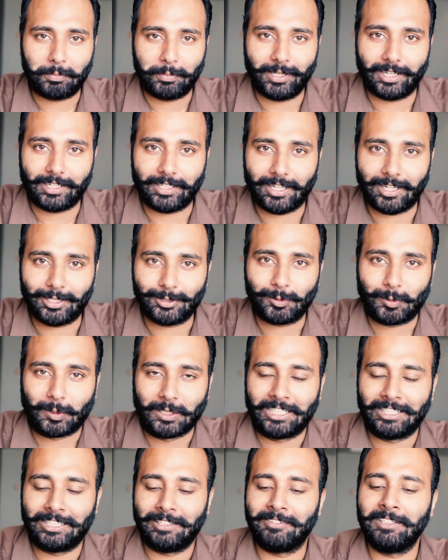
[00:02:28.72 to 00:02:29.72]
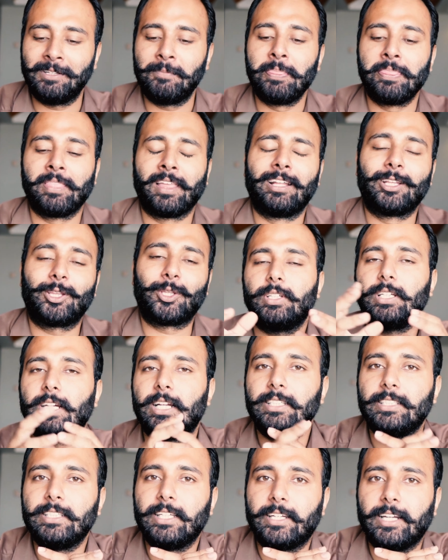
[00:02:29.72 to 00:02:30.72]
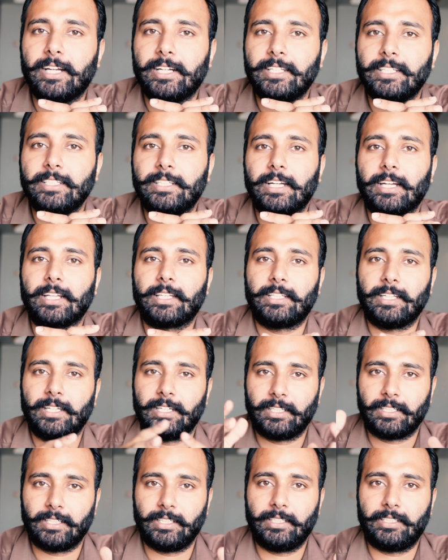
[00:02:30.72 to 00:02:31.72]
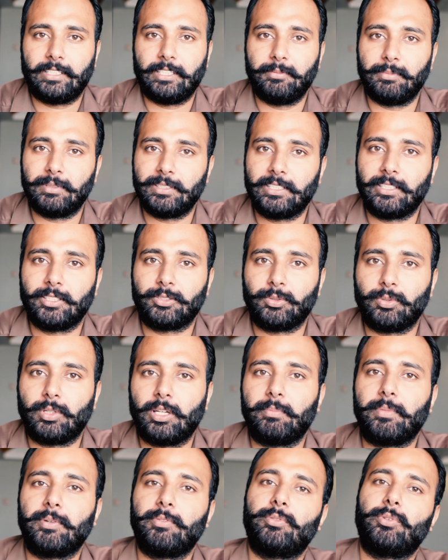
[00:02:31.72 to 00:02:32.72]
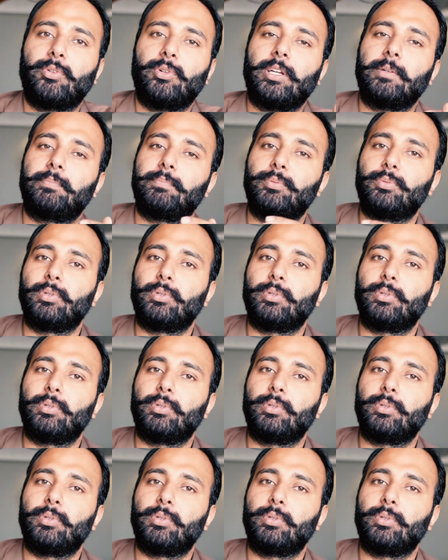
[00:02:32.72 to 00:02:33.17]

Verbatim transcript: अपने ना सुनने दे भी तो यार ये रेडी करते हैं अंगीठी में जैसे चूल्हे में वो एक